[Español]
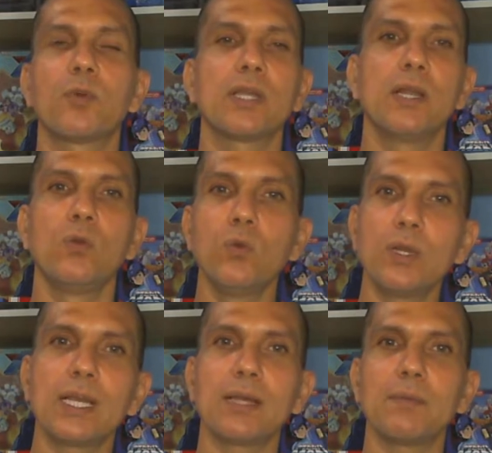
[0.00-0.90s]
porque
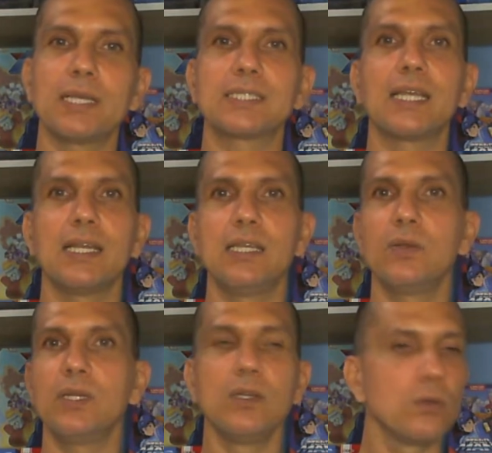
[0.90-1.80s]
nunca había
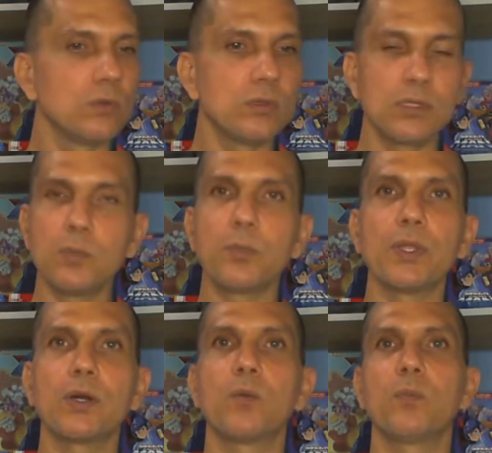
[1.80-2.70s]
salido ningún tipo
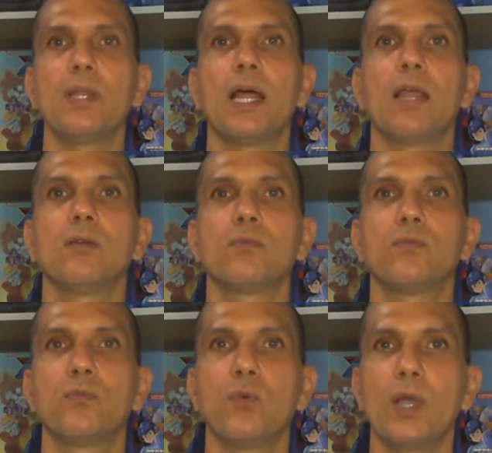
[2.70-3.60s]
de compilado
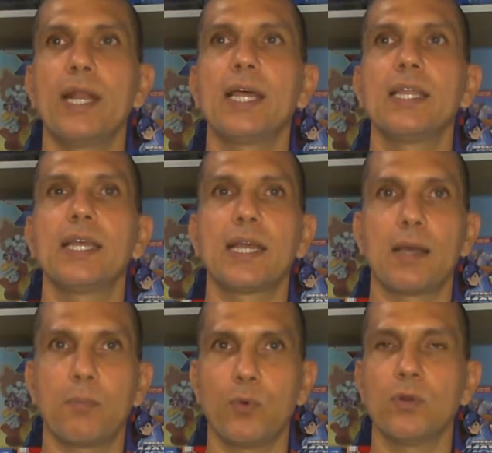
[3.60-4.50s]
fuera de
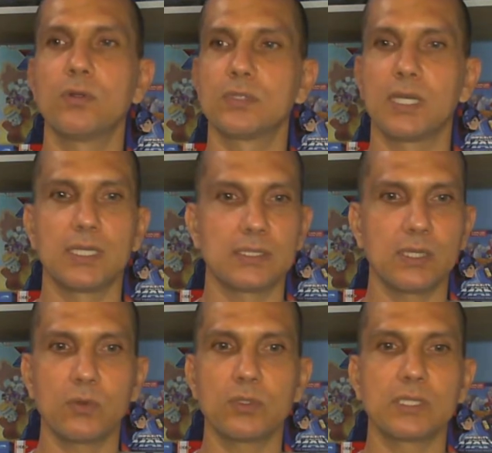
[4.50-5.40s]
Japón. O sea,
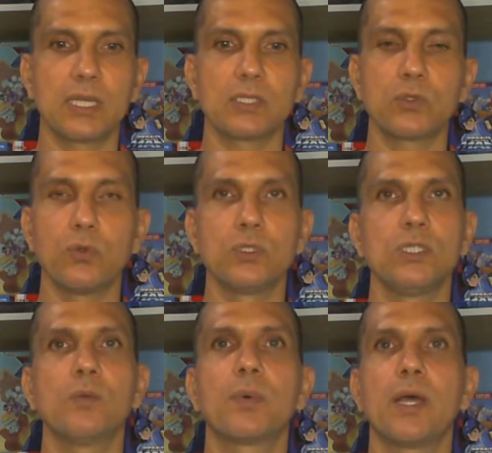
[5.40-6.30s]
este juego está
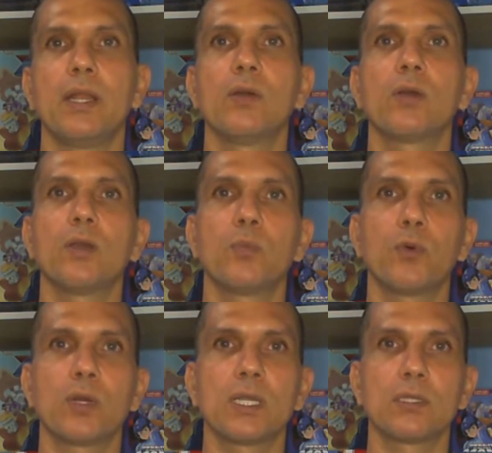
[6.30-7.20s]
exclusivo para Neo Geo
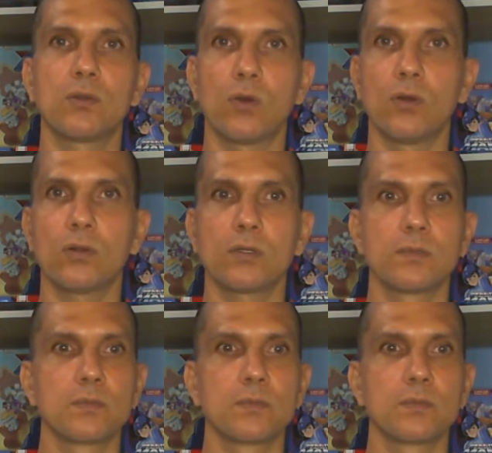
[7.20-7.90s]
Pocket Color.